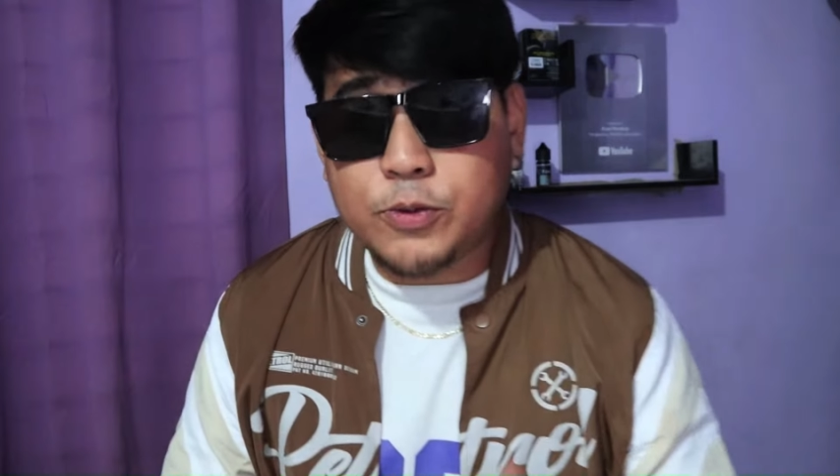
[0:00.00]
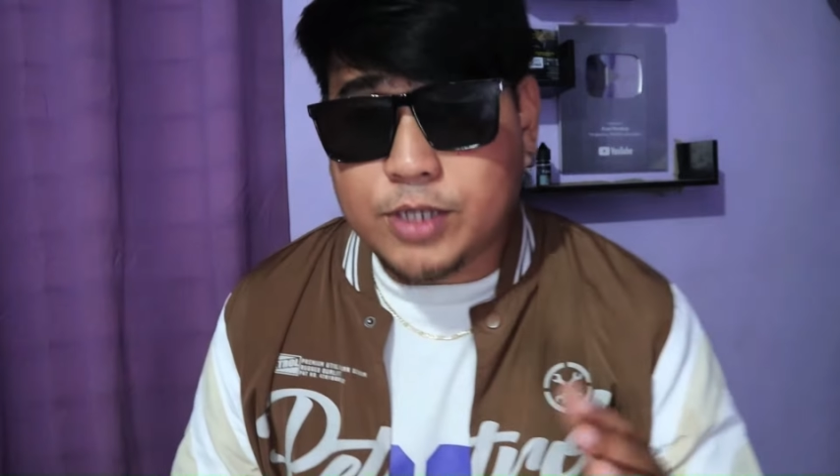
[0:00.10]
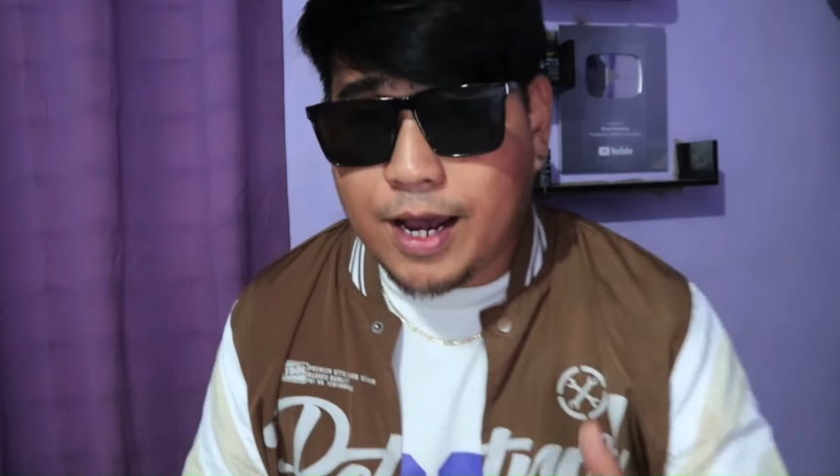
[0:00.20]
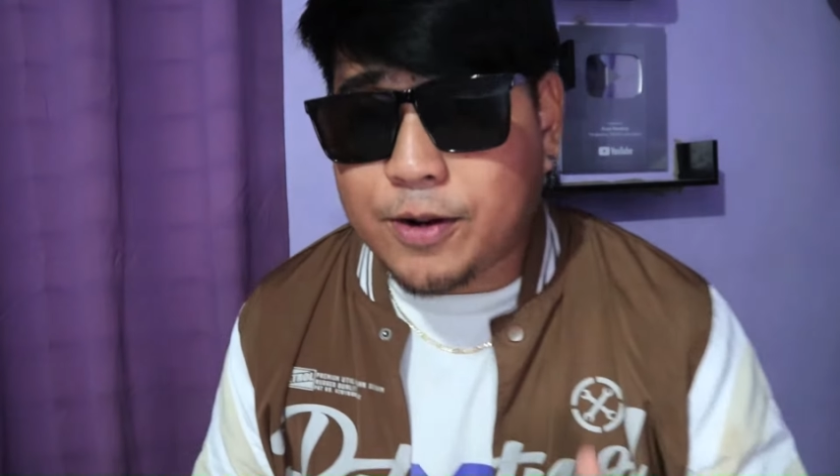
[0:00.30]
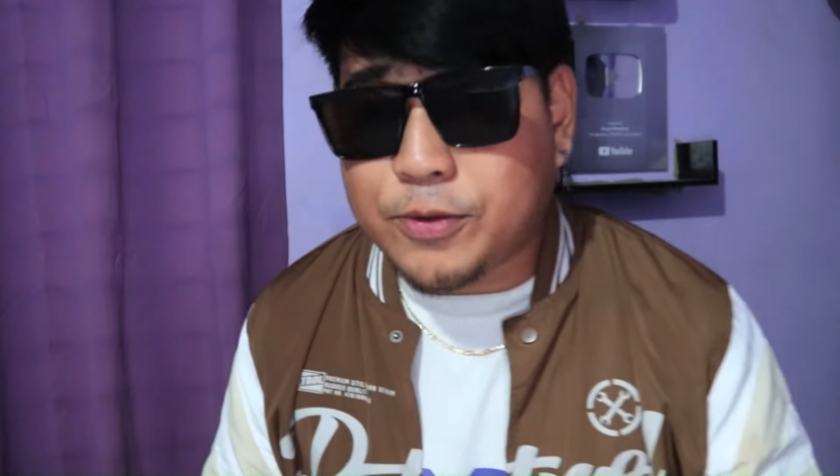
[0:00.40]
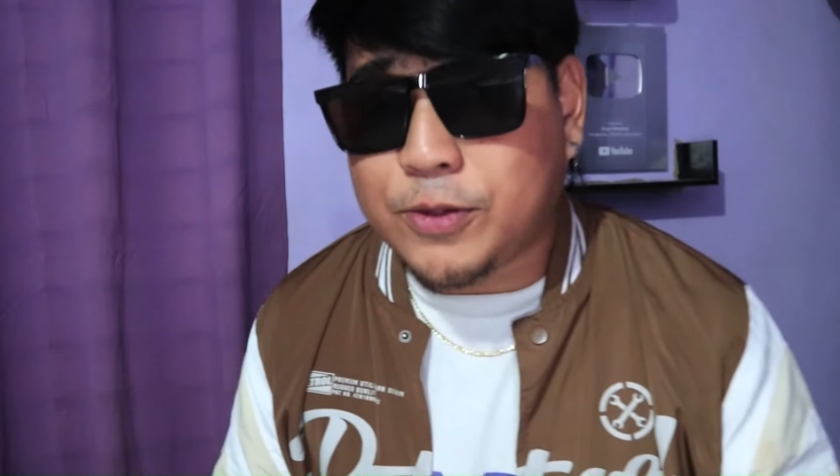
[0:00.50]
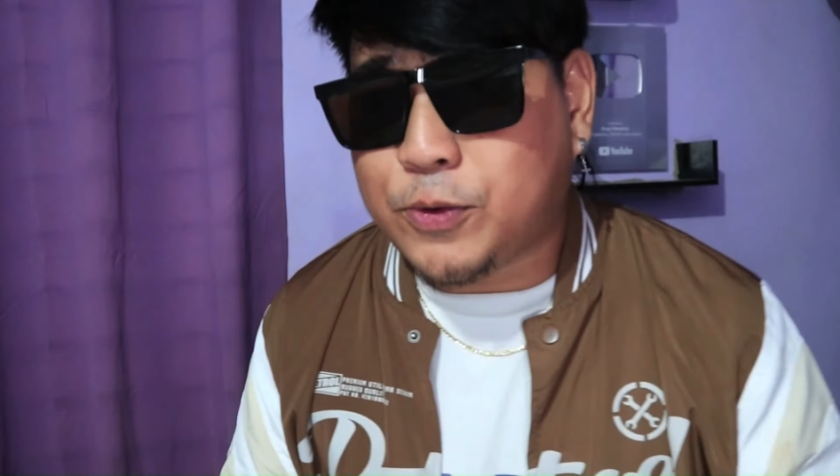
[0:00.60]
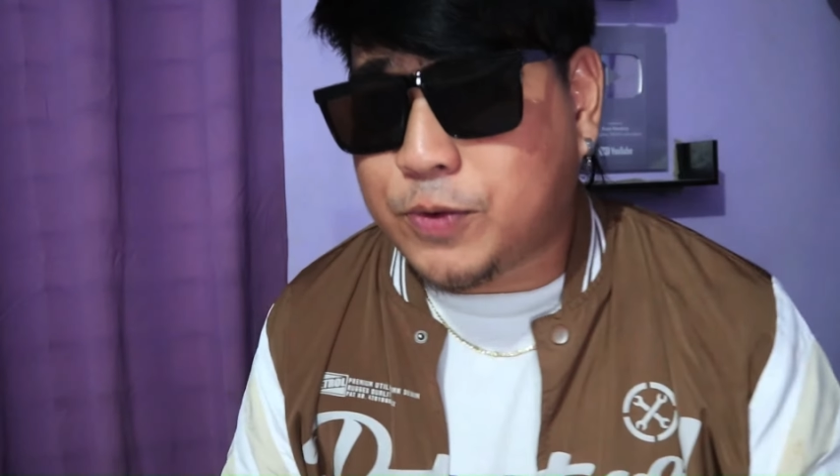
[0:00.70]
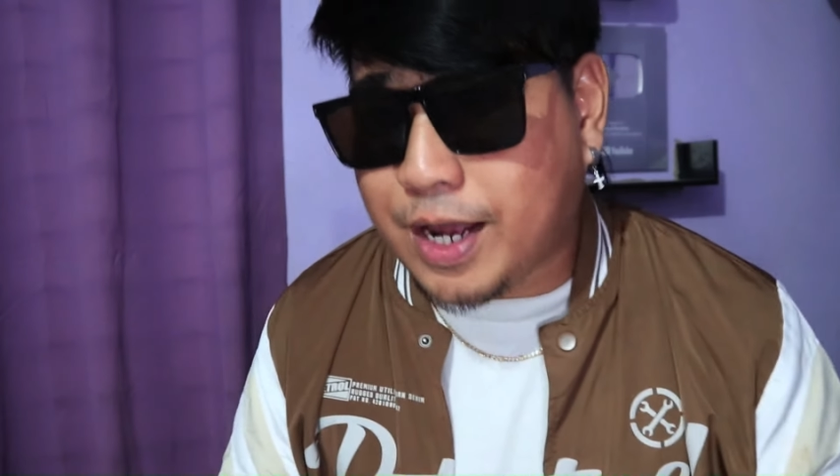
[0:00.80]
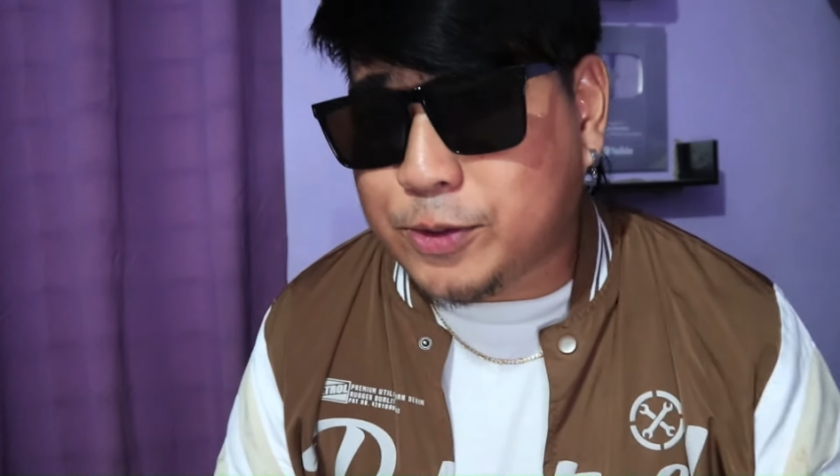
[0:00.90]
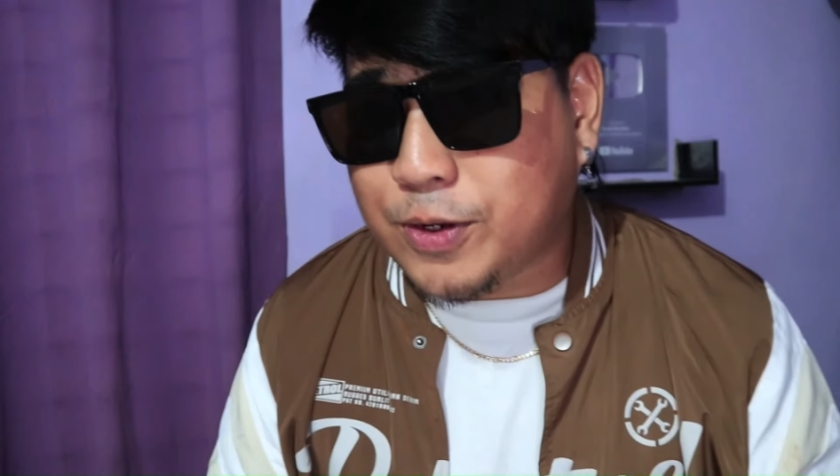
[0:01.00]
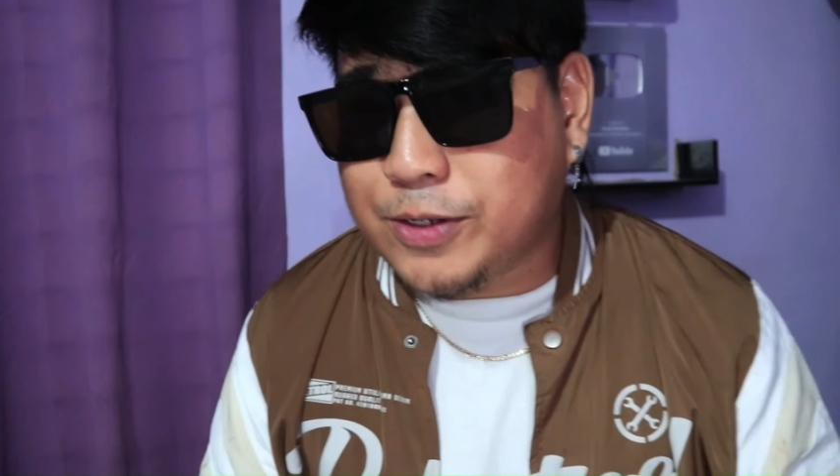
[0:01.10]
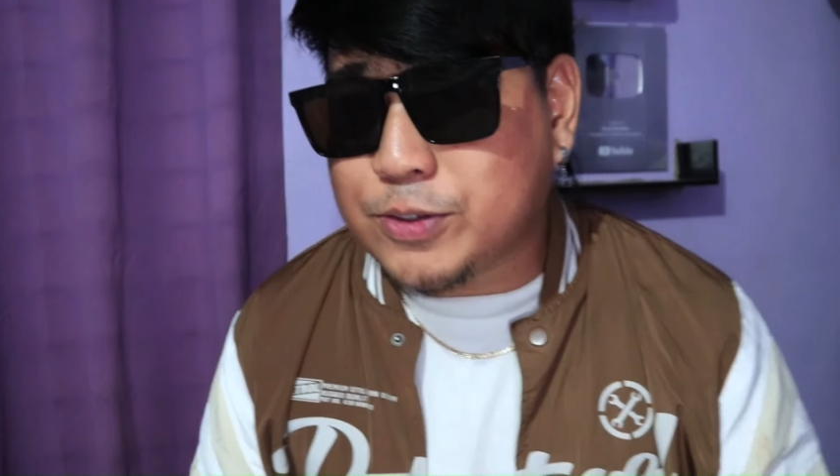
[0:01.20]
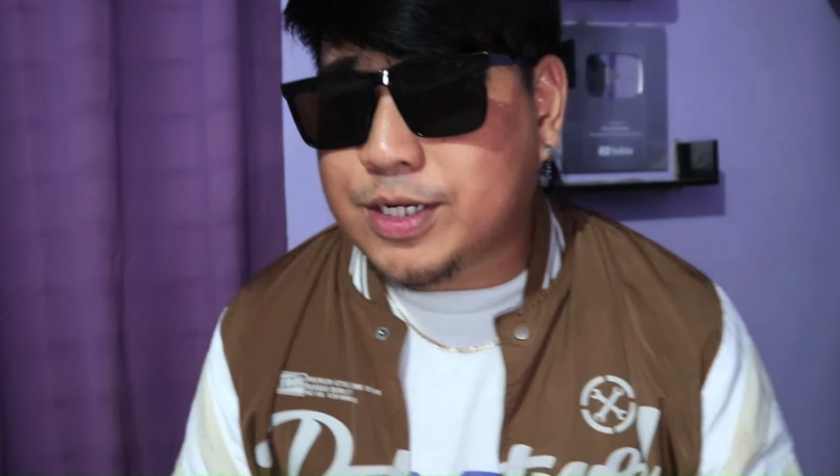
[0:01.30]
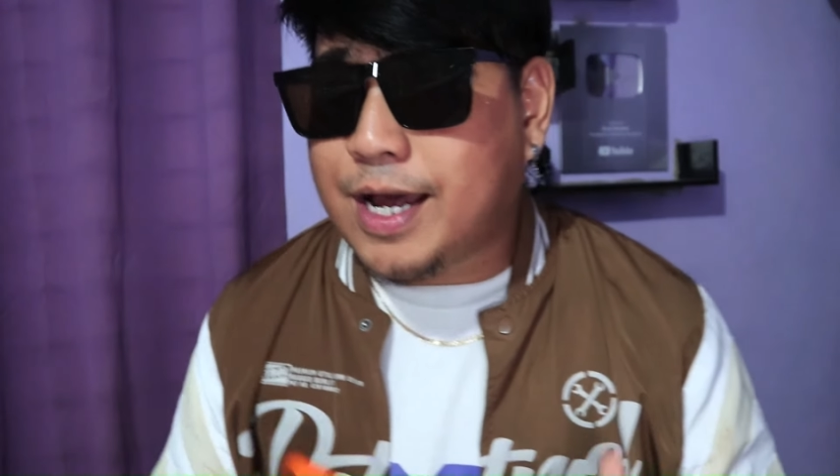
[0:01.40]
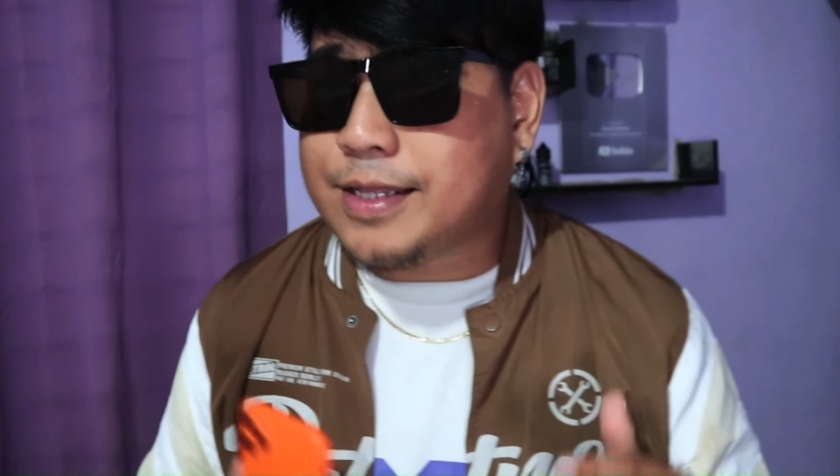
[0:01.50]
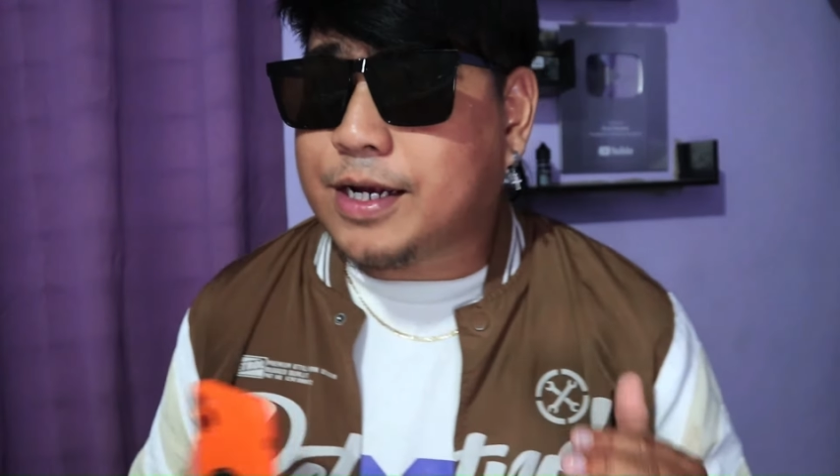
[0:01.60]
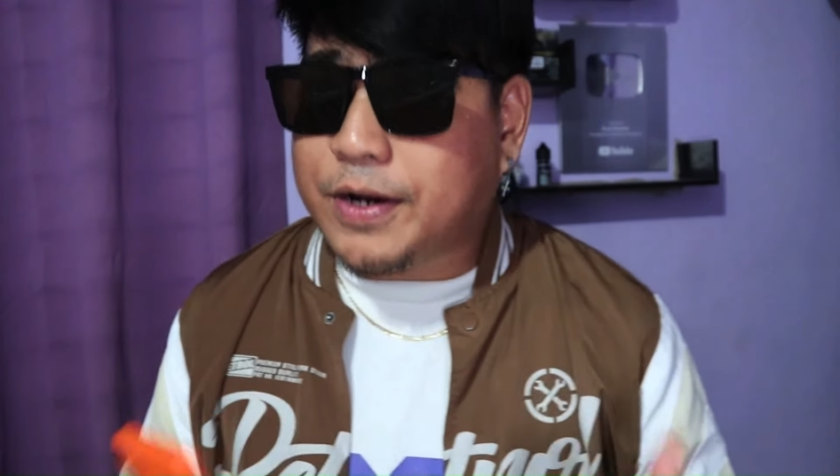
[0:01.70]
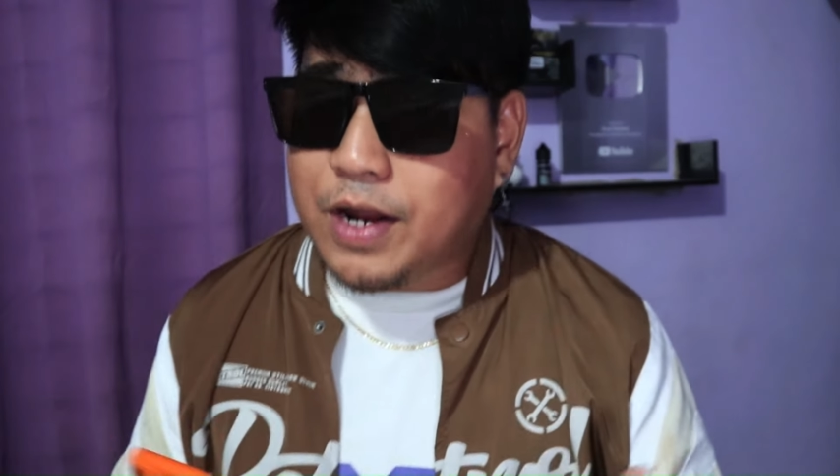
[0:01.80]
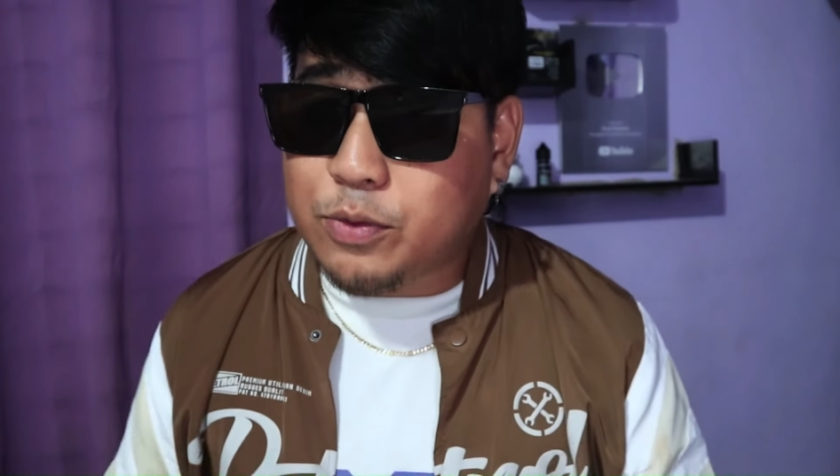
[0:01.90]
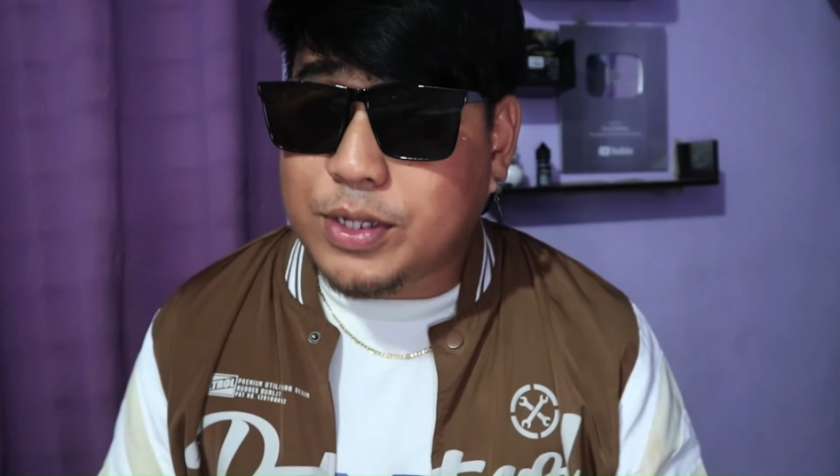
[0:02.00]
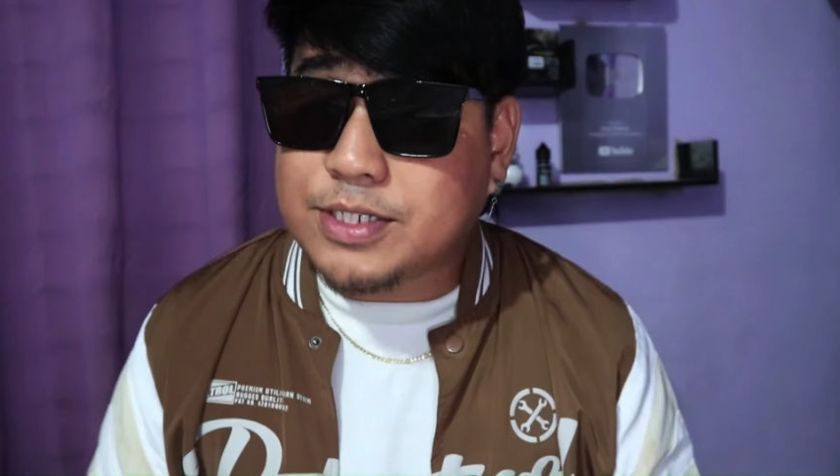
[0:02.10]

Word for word: shoutout and congratulations sa lahat ng graduate